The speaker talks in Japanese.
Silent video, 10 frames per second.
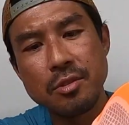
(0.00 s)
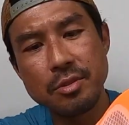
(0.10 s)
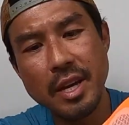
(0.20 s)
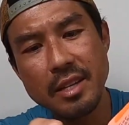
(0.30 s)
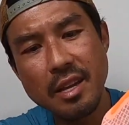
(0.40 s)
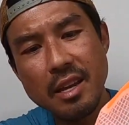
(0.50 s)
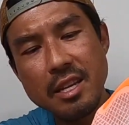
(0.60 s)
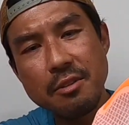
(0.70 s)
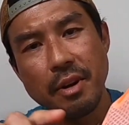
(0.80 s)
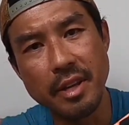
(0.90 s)
素材
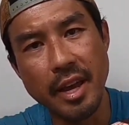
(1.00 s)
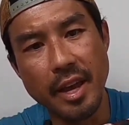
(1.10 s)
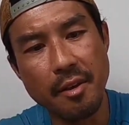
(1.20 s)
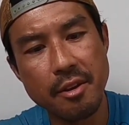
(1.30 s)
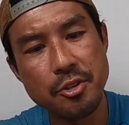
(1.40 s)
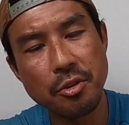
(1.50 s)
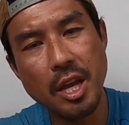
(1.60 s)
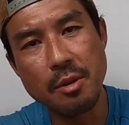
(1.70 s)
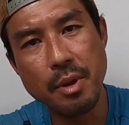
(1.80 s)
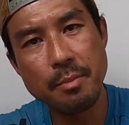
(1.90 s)
的にはね、初
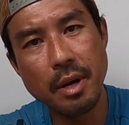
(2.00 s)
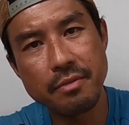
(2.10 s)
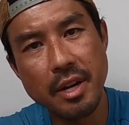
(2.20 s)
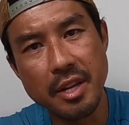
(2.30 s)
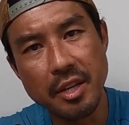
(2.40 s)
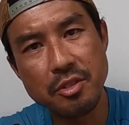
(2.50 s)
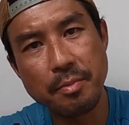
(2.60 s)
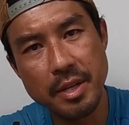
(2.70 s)
代ベーパーフライネクス